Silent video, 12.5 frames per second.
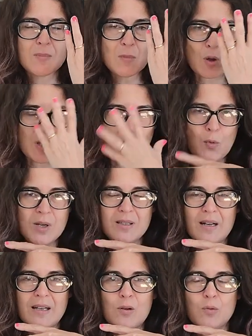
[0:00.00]
no
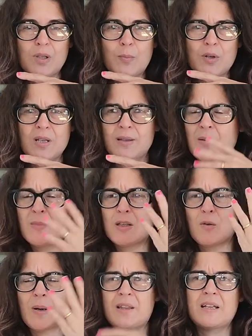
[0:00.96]
demuestra ningún tipo de
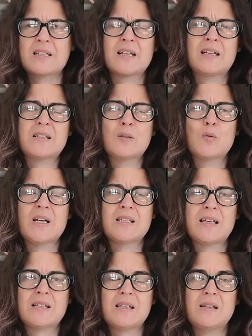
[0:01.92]
sentimiento, parece que nunca
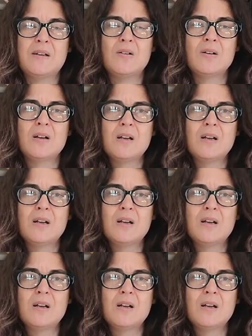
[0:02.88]
está serio